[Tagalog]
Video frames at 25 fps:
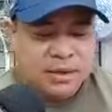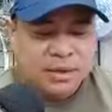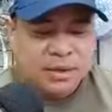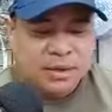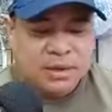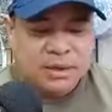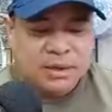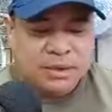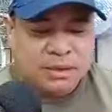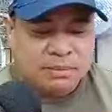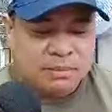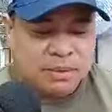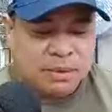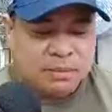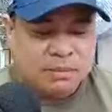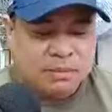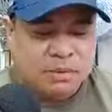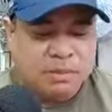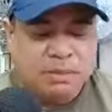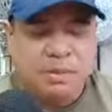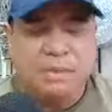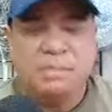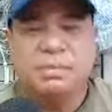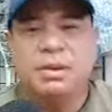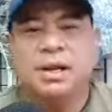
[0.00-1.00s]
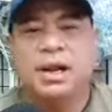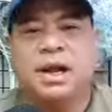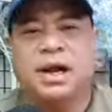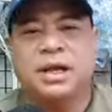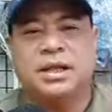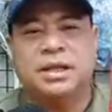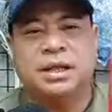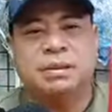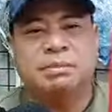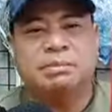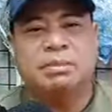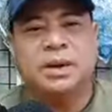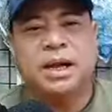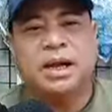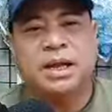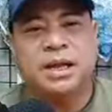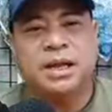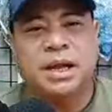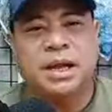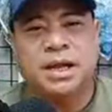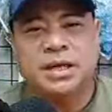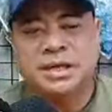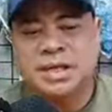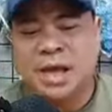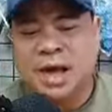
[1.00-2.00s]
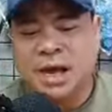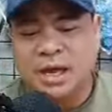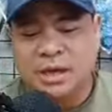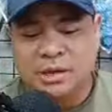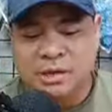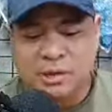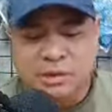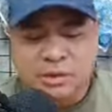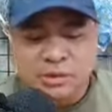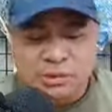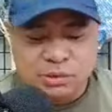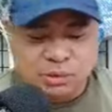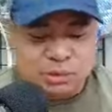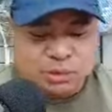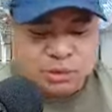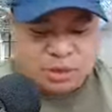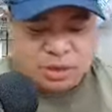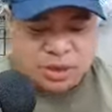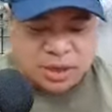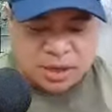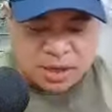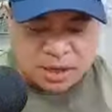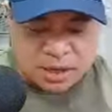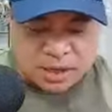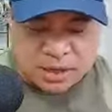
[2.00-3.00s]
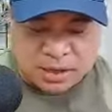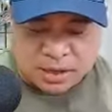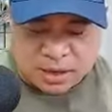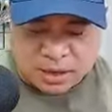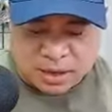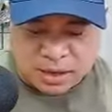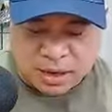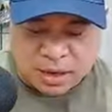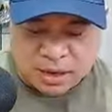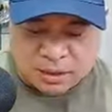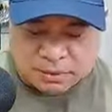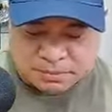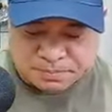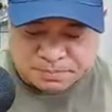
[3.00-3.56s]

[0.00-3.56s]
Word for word: Sabi mo, bibilang kitang padlock sa akin yung susi. Ayan ha.